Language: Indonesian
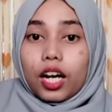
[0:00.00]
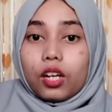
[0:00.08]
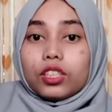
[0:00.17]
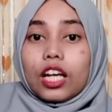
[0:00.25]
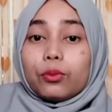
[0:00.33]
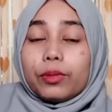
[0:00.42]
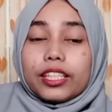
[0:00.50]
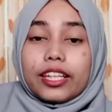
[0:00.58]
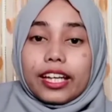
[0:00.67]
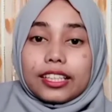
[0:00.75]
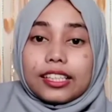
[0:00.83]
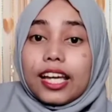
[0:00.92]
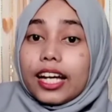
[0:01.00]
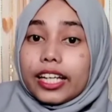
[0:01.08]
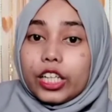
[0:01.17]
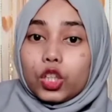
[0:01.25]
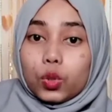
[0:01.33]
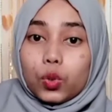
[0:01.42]
Kalau satu PCS-nya
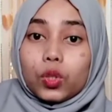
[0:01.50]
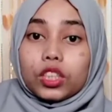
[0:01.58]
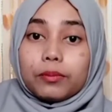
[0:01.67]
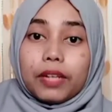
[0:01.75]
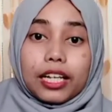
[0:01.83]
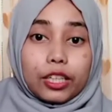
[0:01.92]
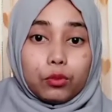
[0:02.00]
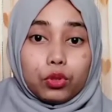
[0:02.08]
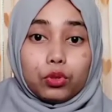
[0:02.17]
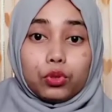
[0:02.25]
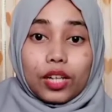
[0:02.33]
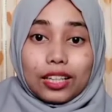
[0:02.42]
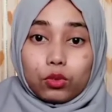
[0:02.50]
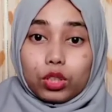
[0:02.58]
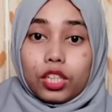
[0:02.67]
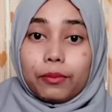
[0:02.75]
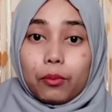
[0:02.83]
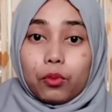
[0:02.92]
kehitung
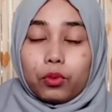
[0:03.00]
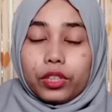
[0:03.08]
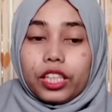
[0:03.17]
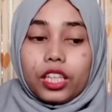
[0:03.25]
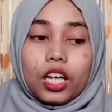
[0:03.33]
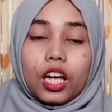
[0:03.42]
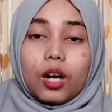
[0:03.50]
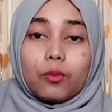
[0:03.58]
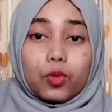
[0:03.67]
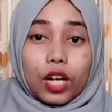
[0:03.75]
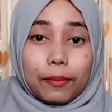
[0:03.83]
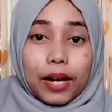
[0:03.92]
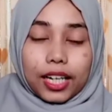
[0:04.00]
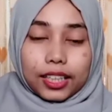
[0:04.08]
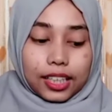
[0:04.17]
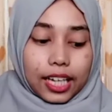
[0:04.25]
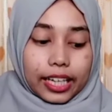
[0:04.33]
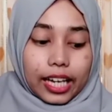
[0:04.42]
9.750 ini murah
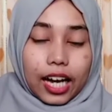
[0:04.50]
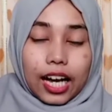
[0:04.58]
banget lah ya.